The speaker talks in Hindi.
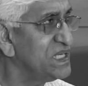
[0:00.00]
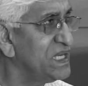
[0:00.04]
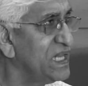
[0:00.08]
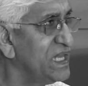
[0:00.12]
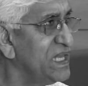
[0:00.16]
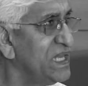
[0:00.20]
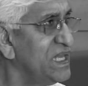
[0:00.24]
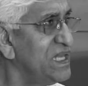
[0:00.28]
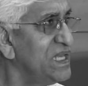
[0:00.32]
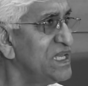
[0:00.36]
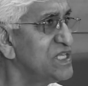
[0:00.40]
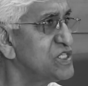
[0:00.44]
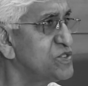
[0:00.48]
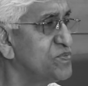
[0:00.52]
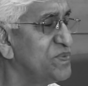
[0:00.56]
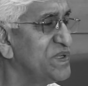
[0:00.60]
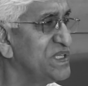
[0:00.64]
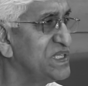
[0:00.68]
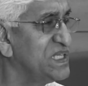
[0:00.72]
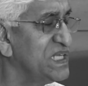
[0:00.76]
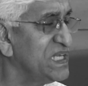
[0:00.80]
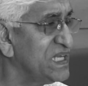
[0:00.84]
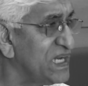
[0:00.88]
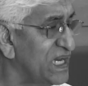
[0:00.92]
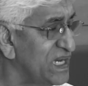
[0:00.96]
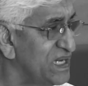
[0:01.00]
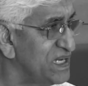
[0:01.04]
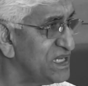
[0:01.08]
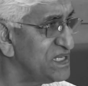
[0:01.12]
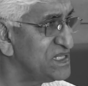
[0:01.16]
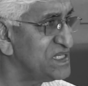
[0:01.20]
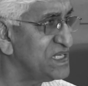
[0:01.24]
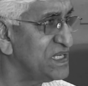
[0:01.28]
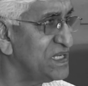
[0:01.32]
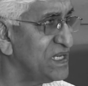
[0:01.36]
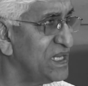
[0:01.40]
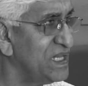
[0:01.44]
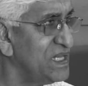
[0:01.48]
जी ने या स्मृति ईरानी
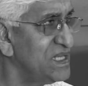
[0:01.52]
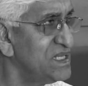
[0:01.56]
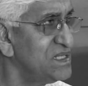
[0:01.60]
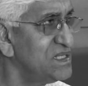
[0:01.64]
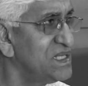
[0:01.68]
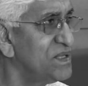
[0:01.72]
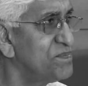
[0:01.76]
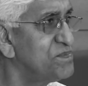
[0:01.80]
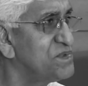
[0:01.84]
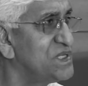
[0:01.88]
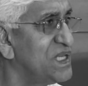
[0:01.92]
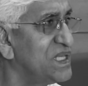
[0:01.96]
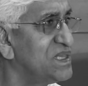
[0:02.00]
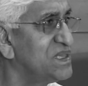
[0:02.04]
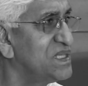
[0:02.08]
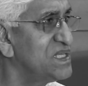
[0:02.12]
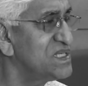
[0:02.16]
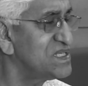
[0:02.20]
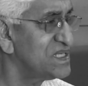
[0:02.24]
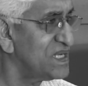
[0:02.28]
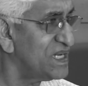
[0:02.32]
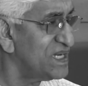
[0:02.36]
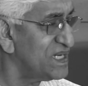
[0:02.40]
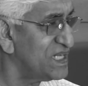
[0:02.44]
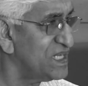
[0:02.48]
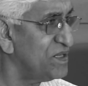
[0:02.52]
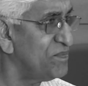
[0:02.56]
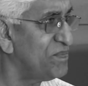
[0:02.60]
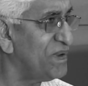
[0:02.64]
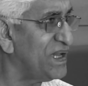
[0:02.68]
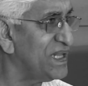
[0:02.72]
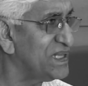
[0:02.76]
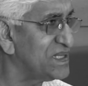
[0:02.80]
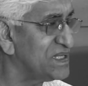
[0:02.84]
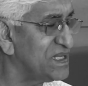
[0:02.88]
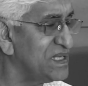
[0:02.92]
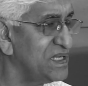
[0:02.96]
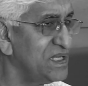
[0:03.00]
जी ने जब छत्तीसगढ़ की
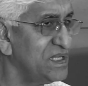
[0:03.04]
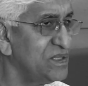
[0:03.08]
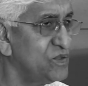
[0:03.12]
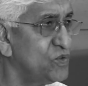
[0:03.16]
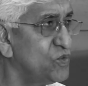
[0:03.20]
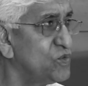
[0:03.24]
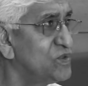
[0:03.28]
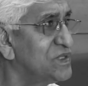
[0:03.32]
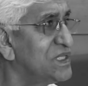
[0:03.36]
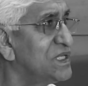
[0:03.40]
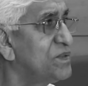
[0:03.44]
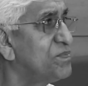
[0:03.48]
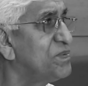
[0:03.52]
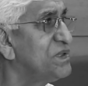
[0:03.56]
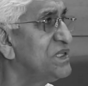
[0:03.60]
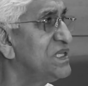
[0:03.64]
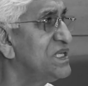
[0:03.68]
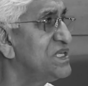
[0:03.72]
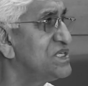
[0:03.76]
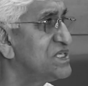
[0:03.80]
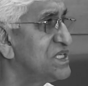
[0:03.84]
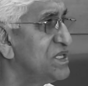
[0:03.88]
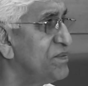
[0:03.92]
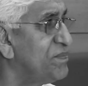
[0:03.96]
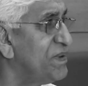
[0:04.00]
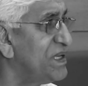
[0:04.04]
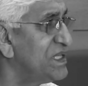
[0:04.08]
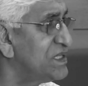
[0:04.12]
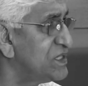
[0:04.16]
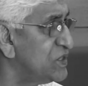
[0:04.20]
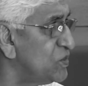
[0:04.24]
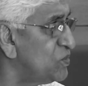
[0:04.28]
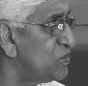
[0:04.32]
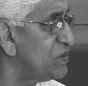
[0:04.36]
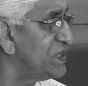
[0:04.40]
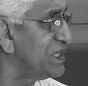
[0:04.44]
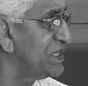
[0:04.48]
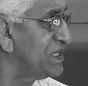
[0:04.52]
बात की तो उत्तर प्रदेश की बात
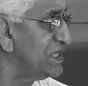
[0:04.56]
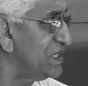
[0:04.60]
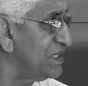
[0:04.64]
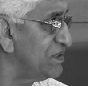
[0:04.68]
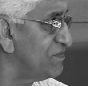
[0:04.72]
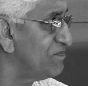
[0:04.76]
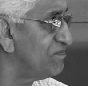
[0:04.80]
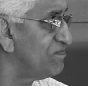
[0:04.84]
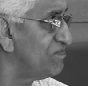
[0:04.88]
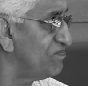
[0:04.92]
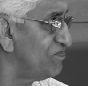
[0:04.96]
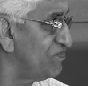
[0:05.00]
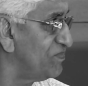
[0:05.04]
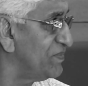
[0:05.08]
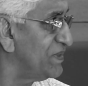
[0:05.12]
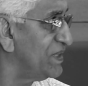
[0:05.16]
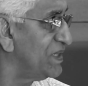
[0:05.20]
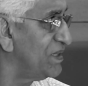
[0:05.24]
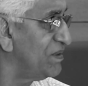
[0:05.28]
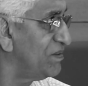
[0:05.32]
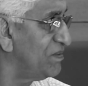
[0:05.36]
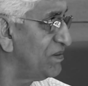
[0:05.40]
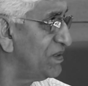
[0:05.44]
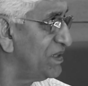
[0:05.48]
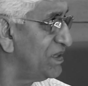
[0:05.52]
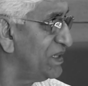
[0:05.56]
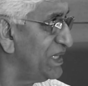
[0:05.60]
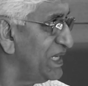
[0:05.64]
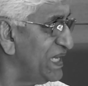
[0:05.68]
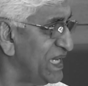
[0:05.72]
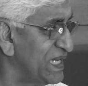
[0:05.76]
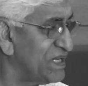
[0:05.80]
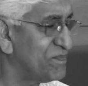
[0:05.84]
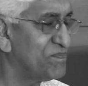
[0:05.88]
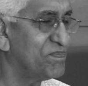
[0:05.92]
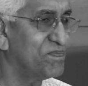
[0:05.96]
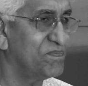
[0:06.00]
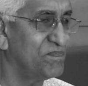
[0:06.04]
क्यों नहीं की
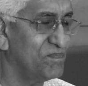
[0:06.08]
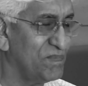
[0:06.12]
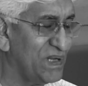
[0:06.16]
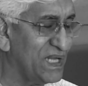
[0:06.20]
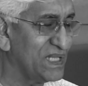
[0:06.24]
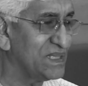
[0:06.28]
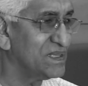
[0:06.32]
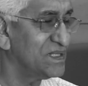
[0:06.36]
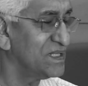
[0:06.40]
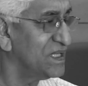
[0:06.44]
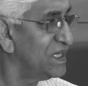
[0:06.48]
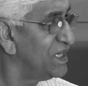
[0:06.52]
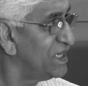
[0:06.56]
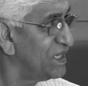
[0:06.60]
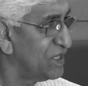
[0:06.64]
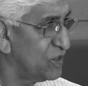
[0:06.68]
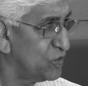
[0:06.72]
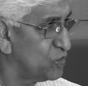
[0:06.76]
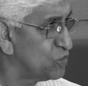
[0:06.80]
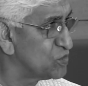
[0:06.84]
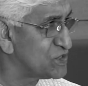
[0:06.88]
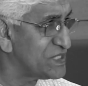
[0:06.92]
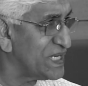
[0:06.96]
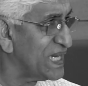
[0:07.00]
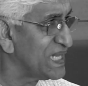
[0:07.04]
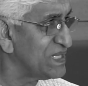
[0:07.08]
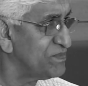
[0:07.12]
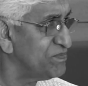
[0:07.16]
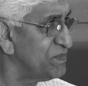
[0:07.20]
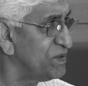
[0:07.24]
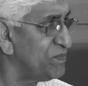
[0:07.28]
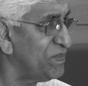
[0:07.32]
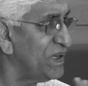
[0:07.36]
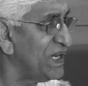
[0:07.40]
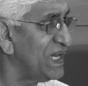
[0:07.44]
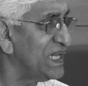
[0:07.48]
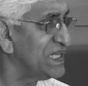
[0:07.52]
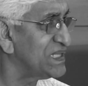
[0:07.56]
एक बात गुजरात
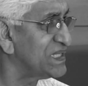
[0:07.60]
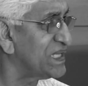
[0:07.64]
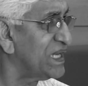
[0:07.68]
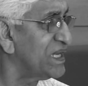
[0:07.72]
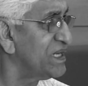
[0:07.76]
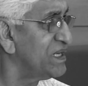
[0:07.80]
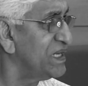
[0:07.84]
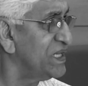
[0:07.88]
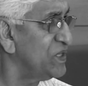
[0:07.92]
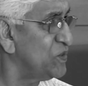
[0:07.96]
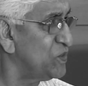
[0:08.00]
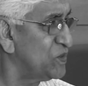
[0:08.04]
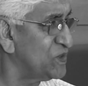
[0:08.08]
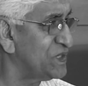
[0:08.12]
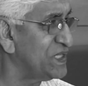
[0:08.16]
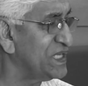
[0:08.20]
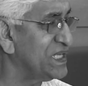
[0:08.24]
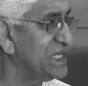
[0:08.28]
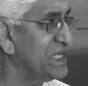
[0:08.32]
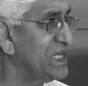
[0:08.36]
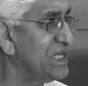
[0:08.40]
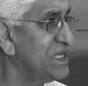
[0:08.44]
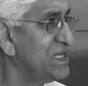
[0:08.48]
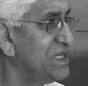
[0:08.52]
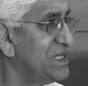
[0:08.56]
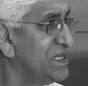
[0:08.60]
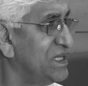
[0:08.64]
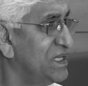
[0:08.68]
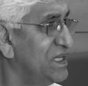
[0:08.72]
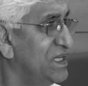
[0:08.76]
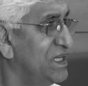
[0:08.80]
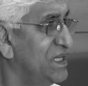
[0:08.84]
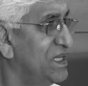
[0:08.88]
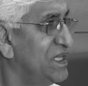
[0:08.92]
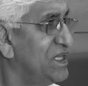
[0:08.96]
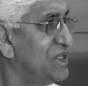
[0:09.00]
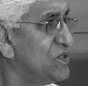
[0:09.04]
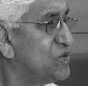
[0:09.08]
में बलात्कार नहीं होते क्या
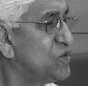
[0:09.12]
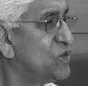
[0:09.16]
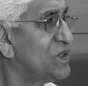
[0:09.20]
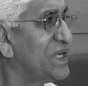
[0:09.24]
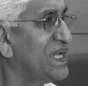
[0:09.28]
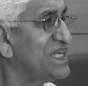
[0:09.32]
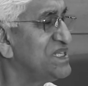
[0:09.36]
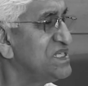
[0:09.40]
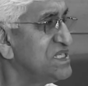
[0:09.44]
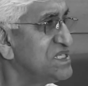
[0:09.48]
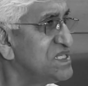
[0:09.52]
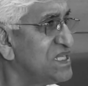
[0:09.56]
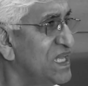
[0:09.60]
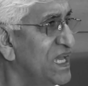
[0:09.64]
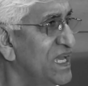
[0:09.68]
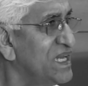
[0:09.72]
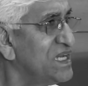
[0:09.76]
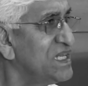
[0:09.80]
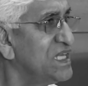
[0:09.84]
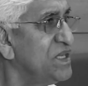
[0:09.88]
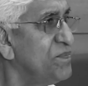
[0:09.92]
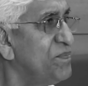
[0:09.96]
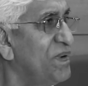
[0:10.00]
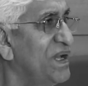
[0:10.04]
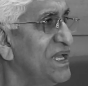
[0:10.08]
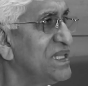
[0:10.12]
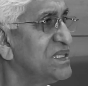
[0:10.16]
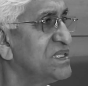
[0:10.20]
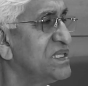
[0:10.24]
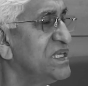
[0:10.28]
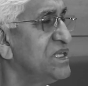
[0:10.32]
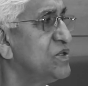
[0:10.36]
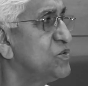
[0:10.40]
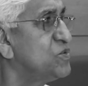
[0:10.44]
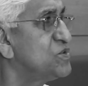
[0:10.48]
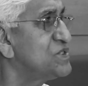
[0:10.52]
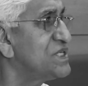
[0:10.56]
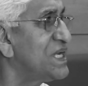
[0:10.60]
तो राजस्थान की बात
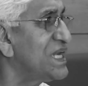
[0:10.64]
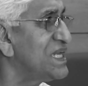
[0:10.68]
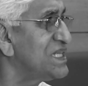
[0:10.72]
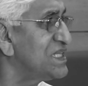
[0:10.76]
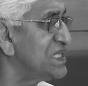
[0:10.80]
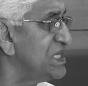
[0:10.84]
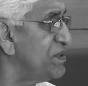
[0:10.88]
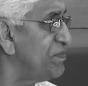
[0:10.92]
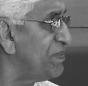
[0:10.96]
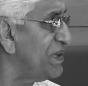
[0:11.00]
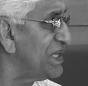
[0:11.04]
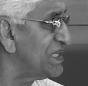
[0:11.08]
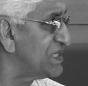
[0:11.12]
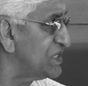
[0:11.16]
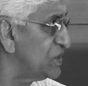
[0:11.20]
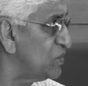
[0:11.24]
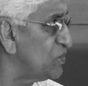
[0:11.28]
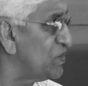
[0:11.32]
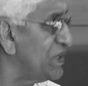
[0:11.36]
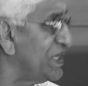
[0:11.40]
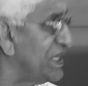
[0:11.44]
की गुजरात की बात क्यों